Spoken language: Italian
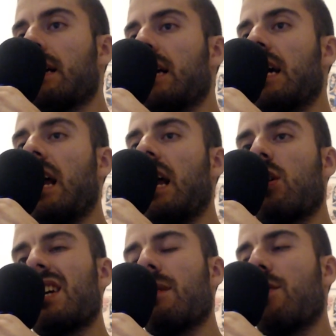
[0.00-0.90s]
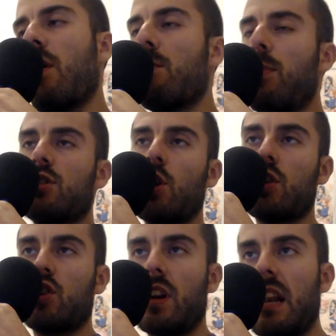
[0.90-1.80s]
La cosa che mi fa un po'
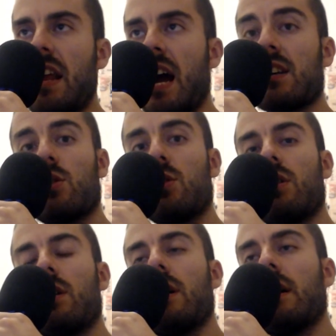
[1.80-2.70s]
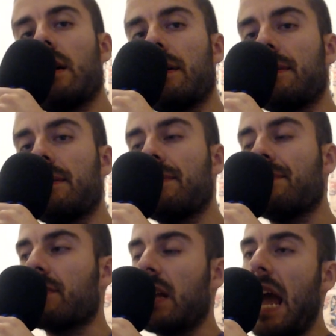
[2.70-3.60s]
storcere il naso
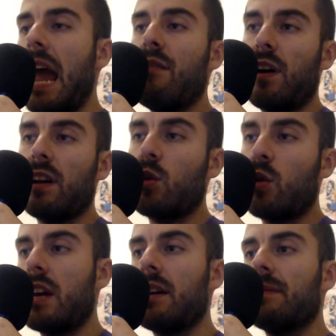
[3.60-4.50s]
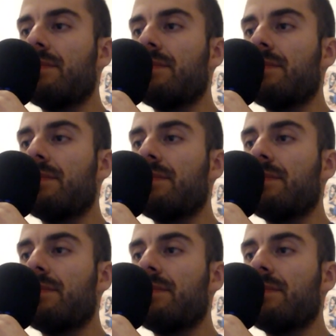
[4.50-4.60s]
ehm, è il fatto che